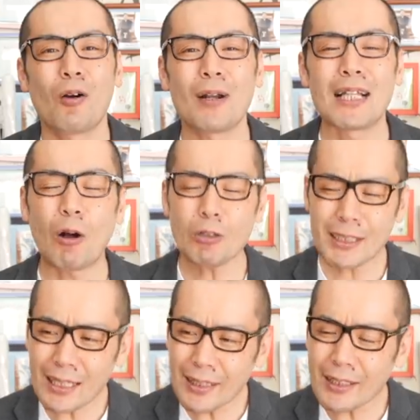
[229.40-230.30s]
これ直し
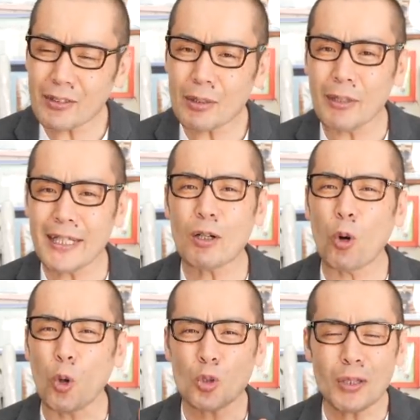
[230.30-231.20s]
方って言っても結
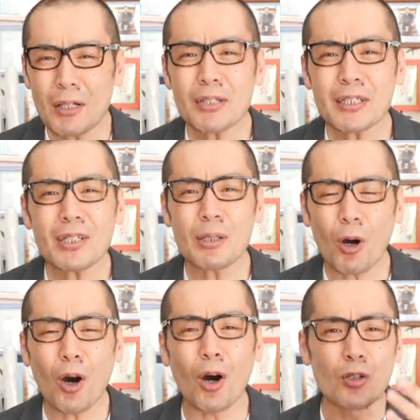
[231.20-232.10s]
構大人の人で
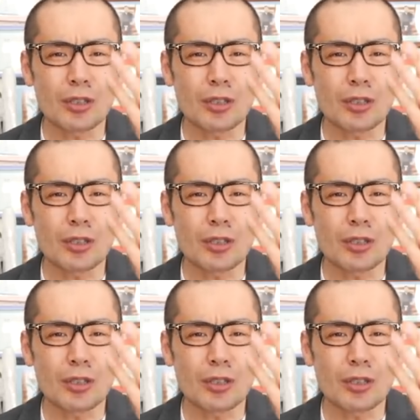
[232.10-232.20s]
も